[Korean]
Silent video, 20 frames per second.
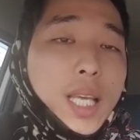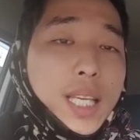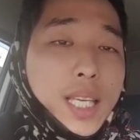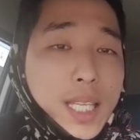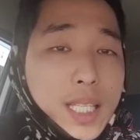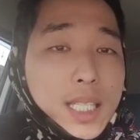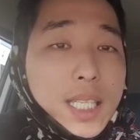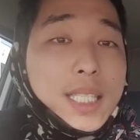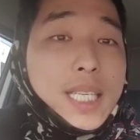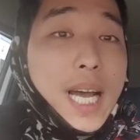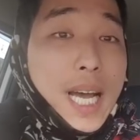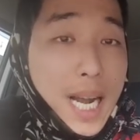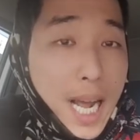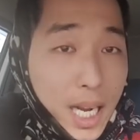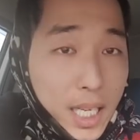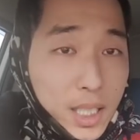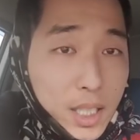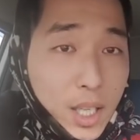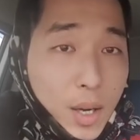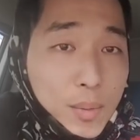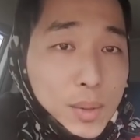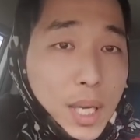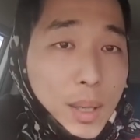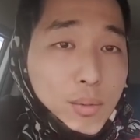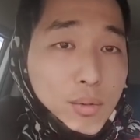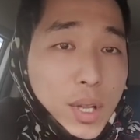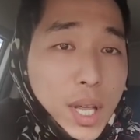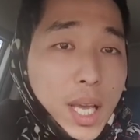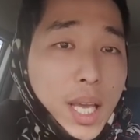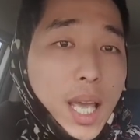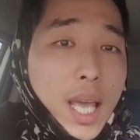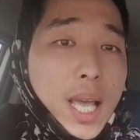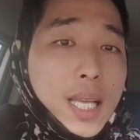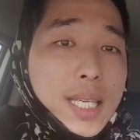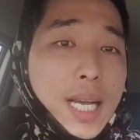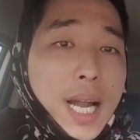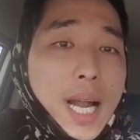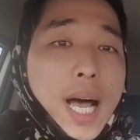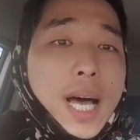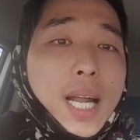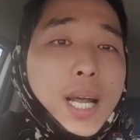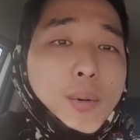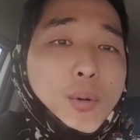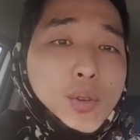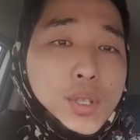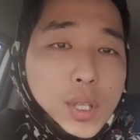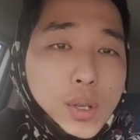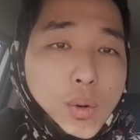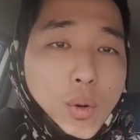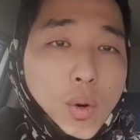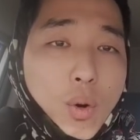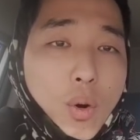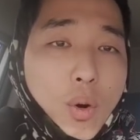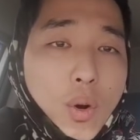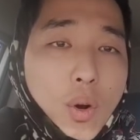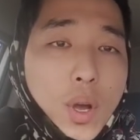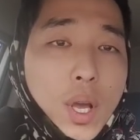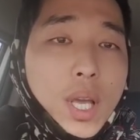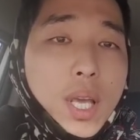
일을 잘하는 업자분에게 잘 알아보시고